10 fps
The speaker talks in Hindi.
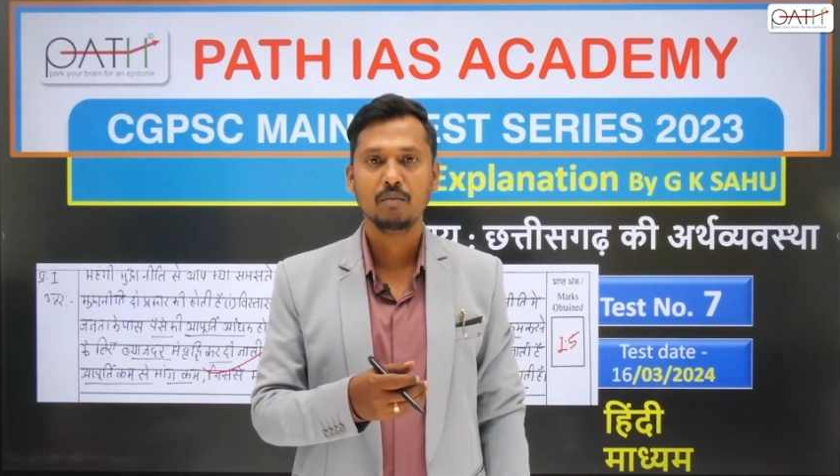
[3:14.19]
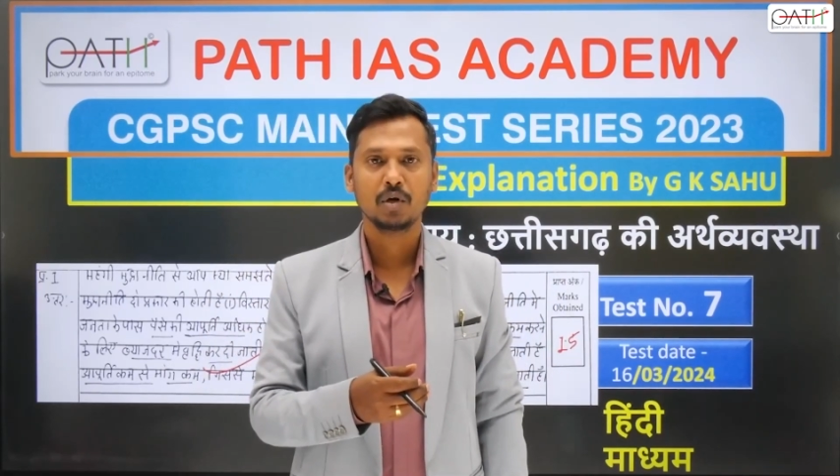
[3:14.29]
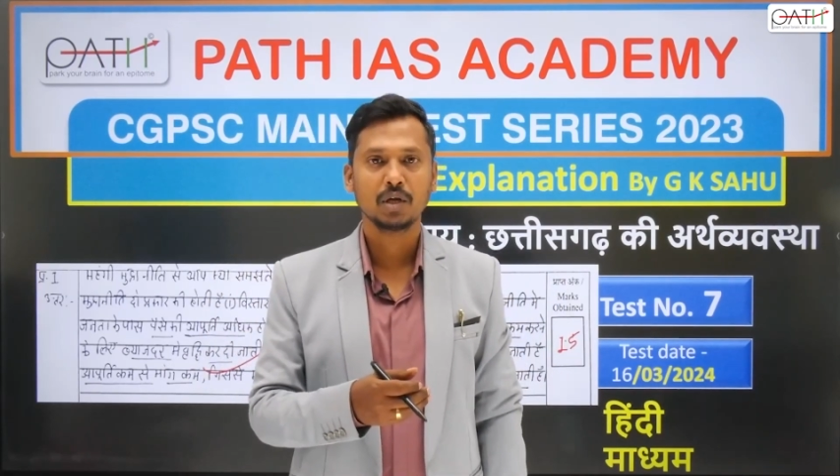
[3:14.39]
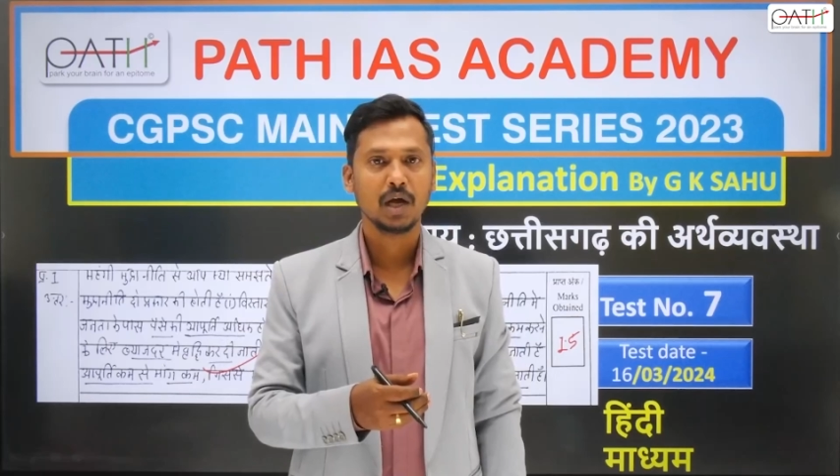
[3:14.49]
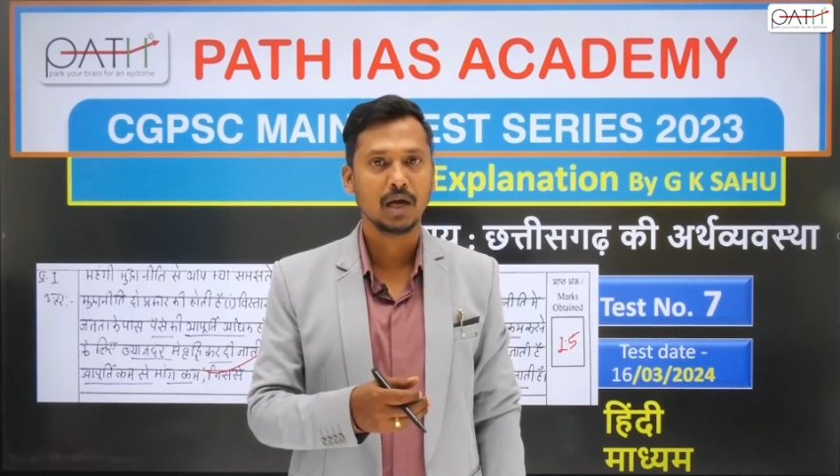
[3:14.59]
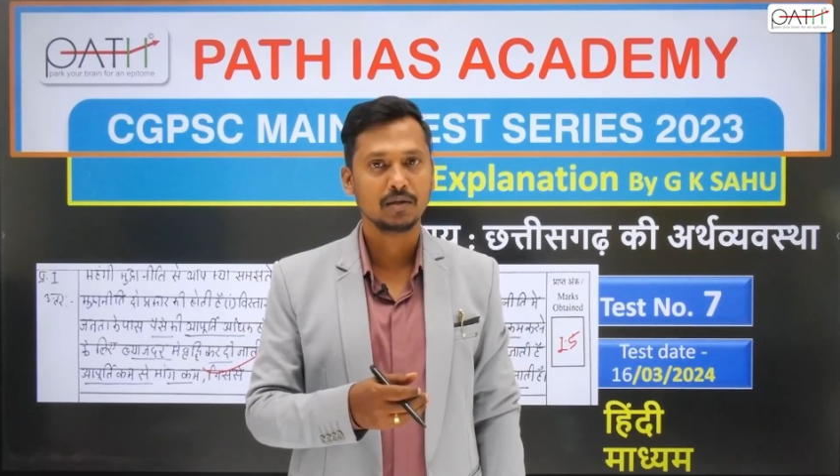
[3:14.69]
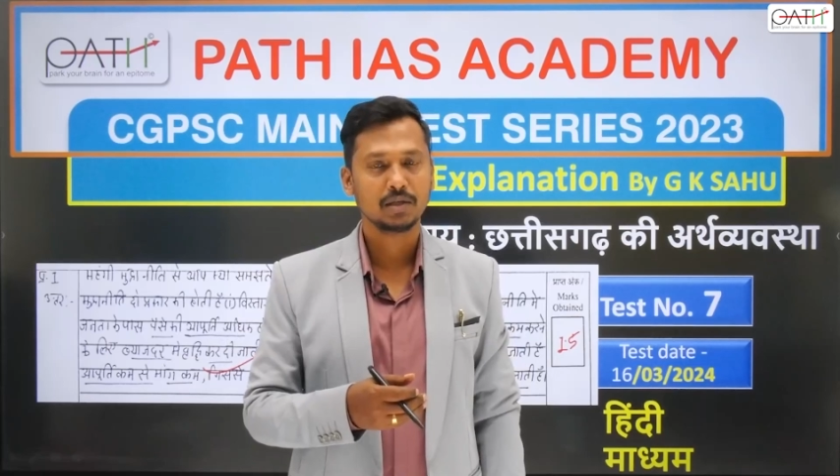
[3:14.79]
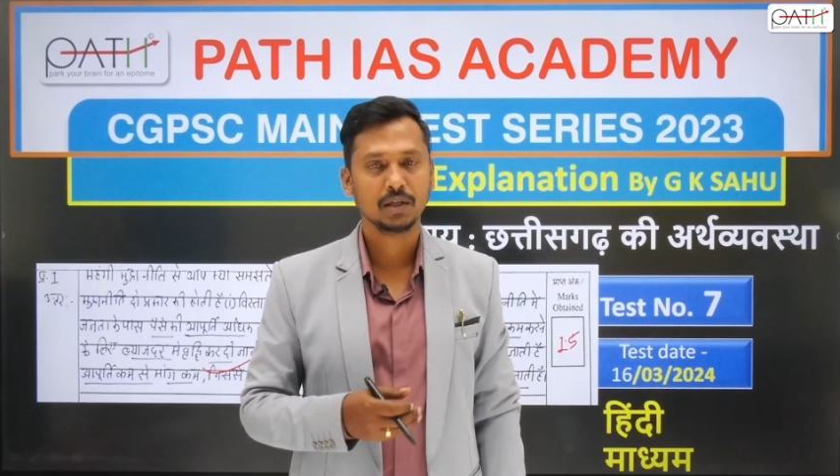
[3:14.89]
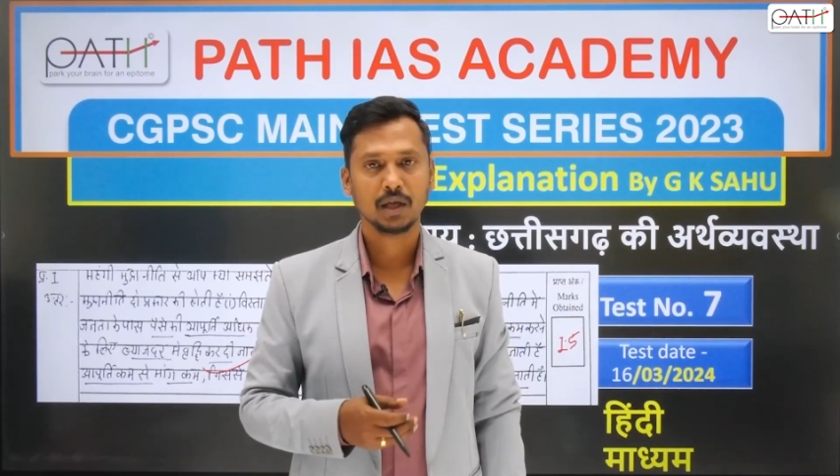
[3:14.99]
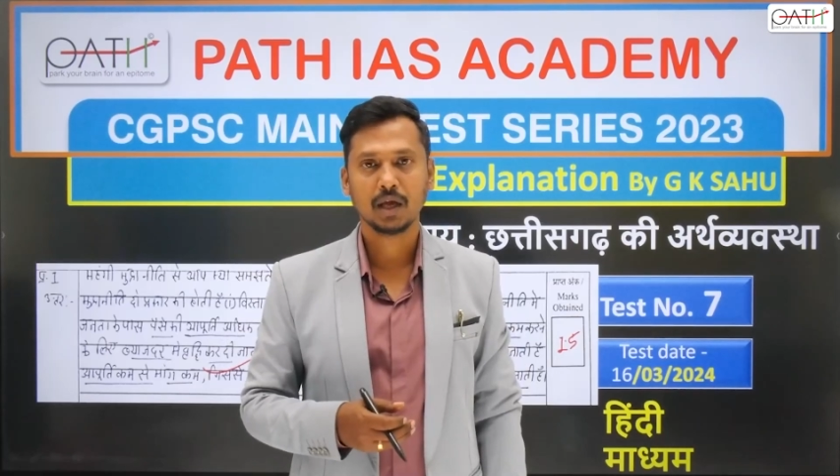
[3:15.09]
मॉडल
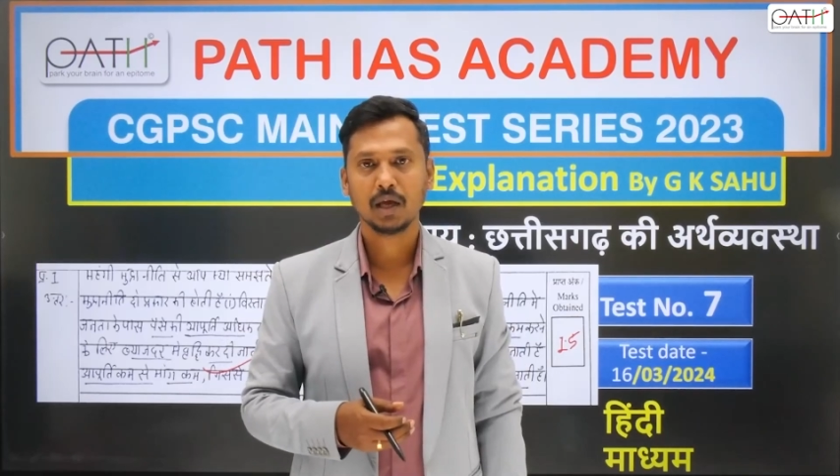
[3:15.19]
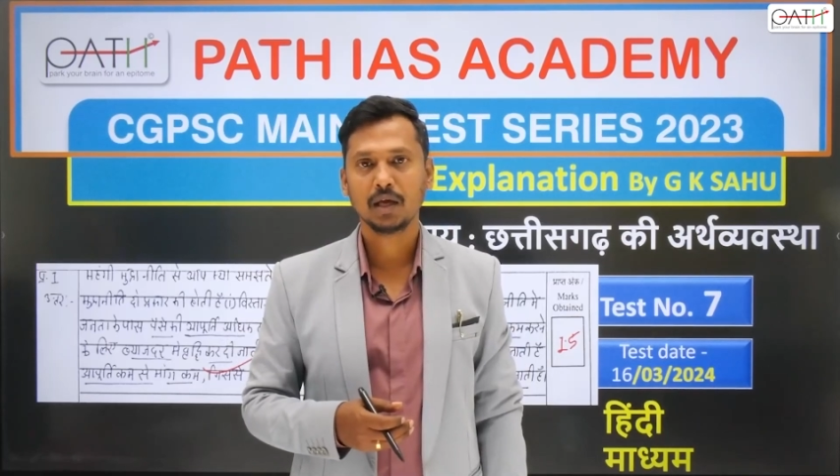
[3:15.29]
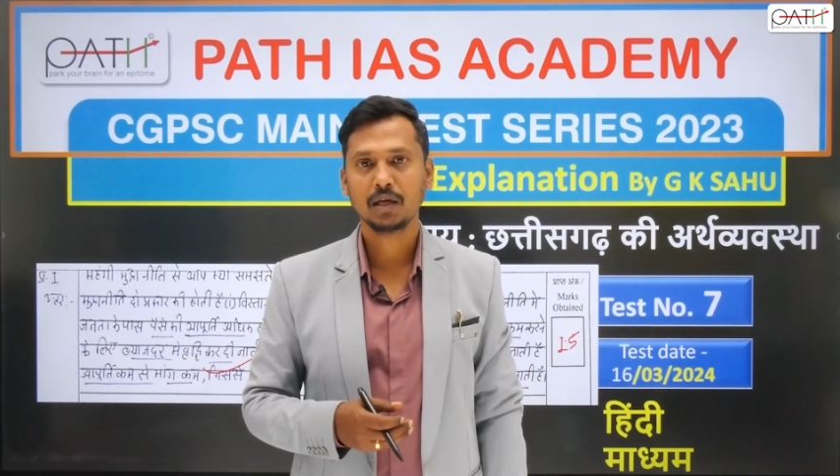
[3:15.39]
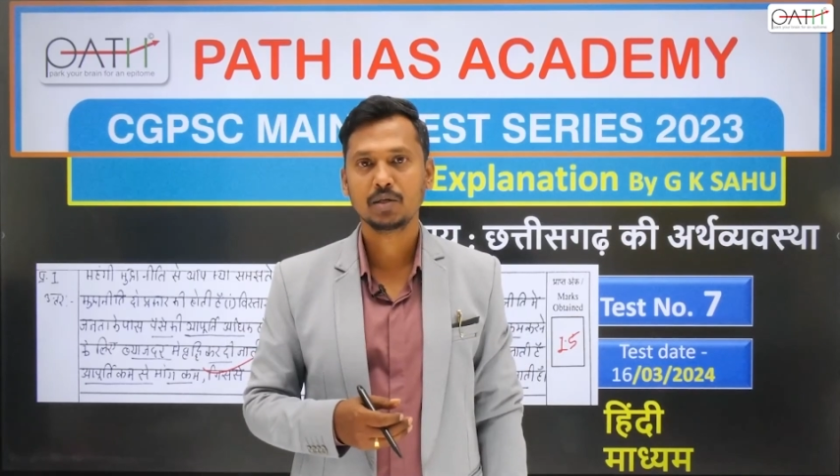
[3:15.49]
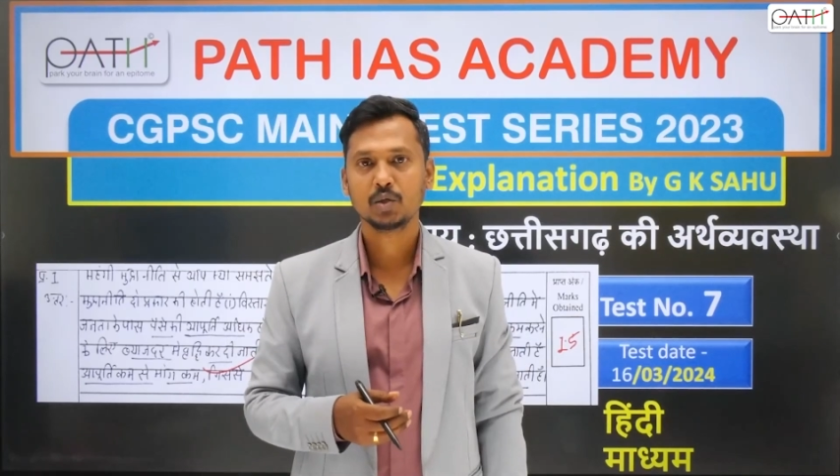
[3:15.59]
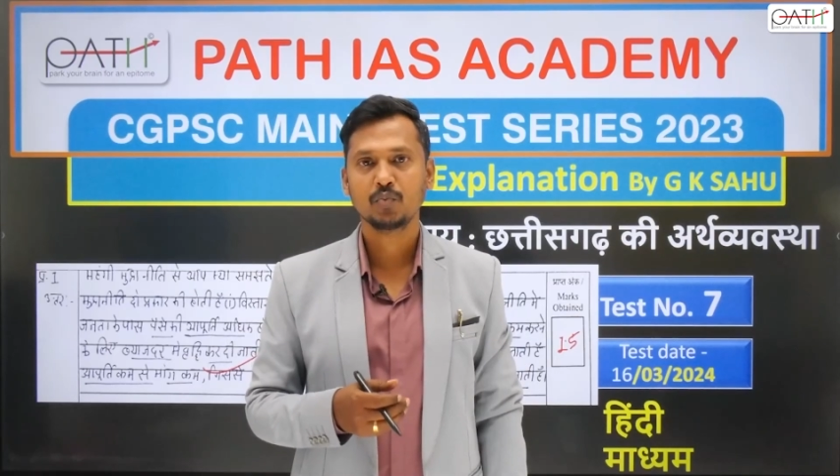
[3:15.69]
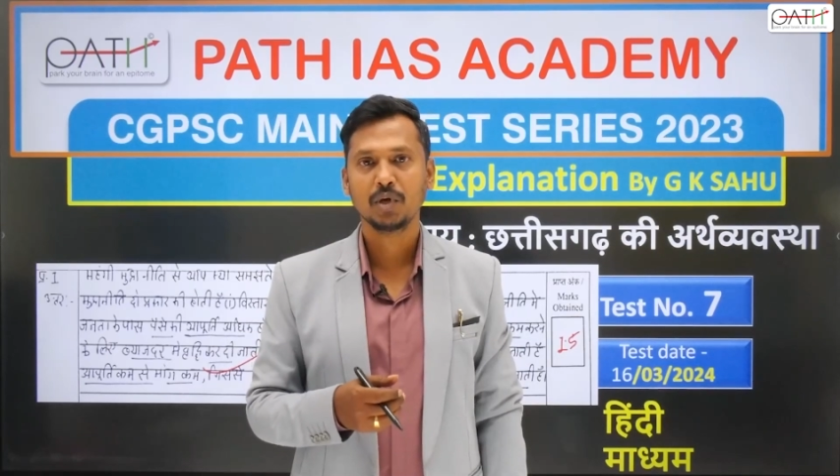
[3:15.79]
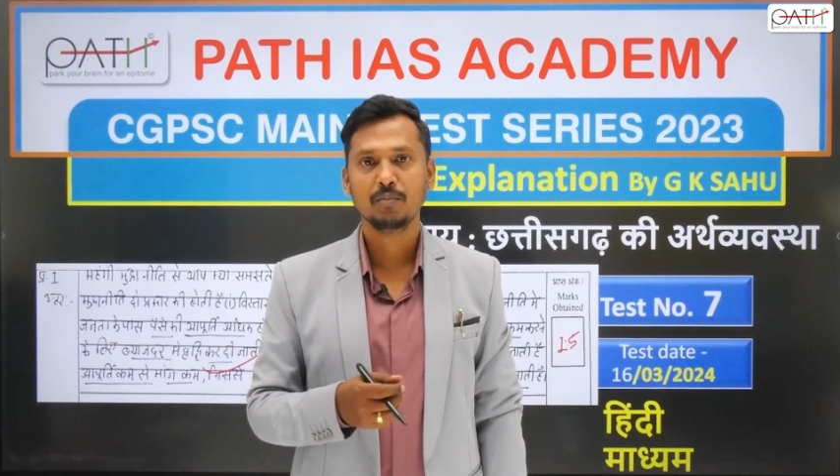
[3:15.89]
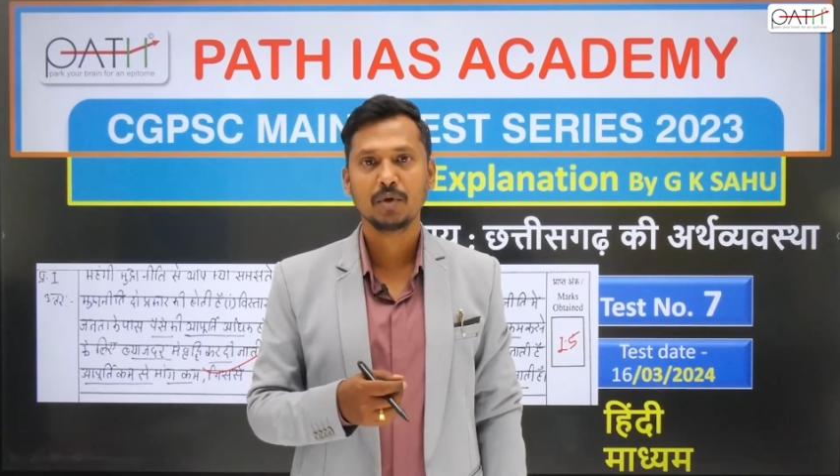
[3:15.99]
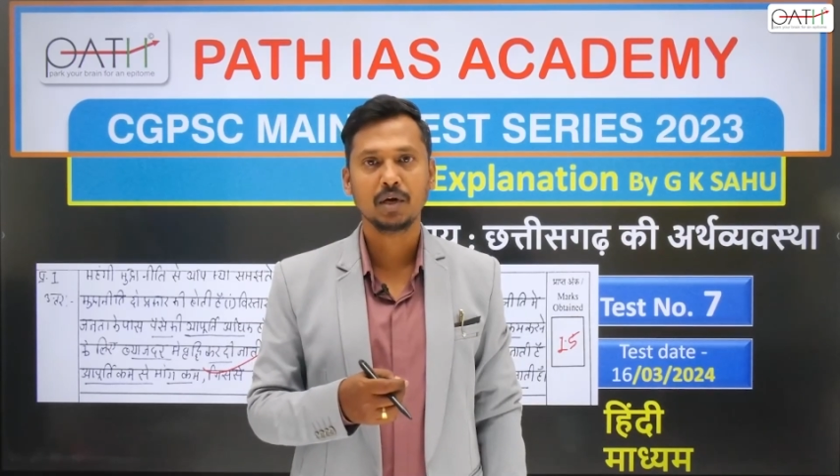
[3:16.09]
आंसर देखेंगे जिसमें
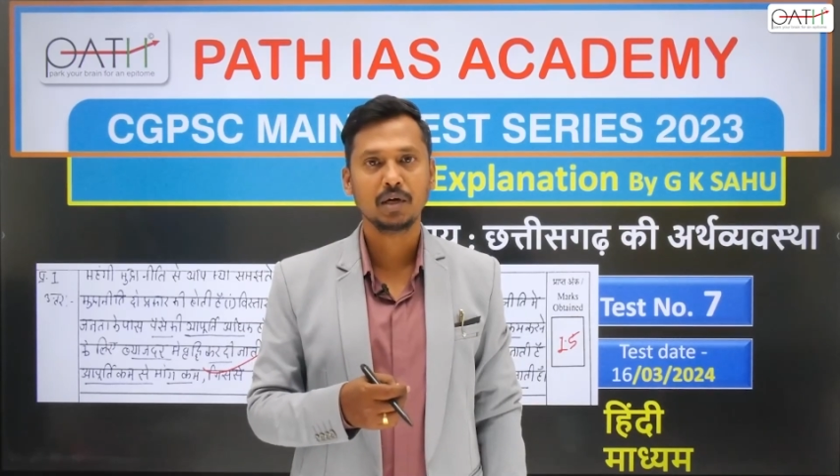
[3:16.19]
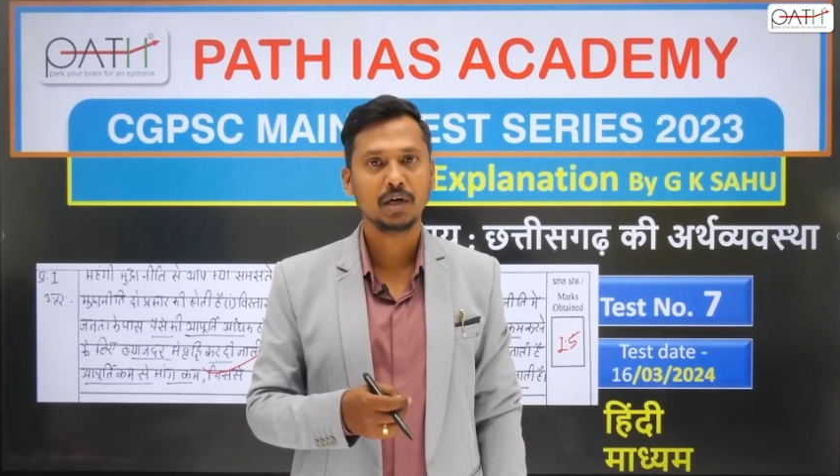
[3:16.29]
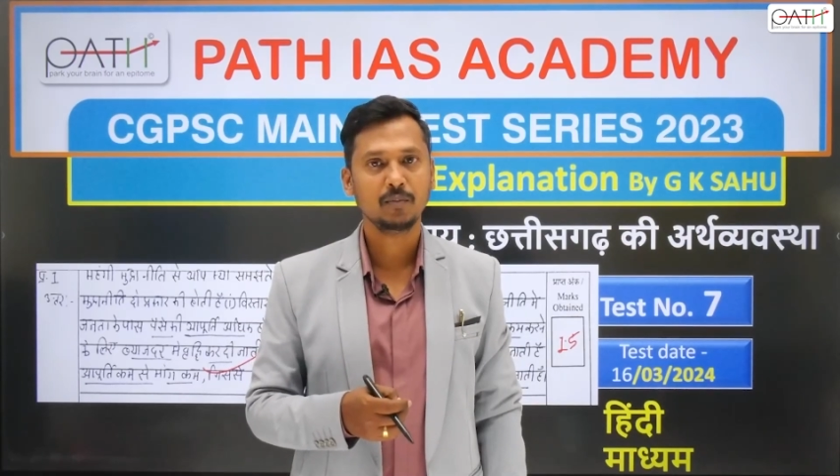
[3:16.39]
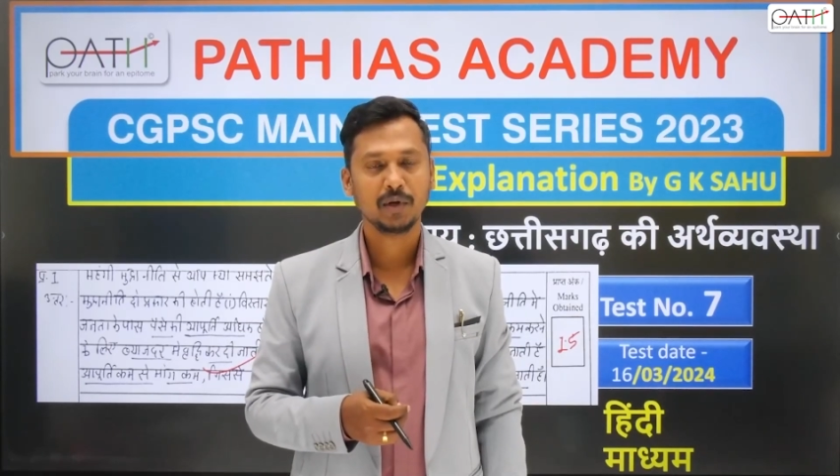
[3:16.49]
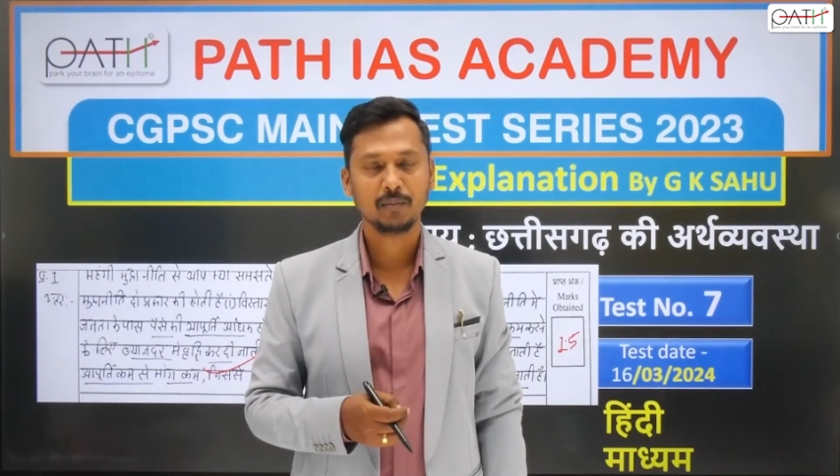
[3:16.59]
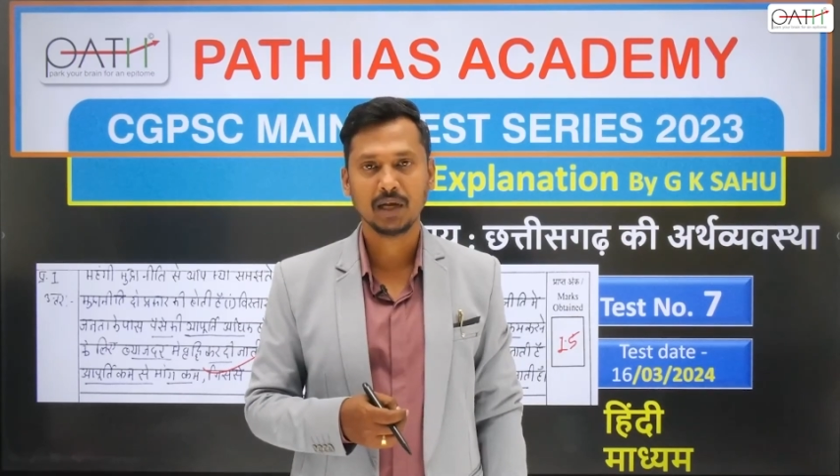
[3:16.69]
हम कंटेंट पर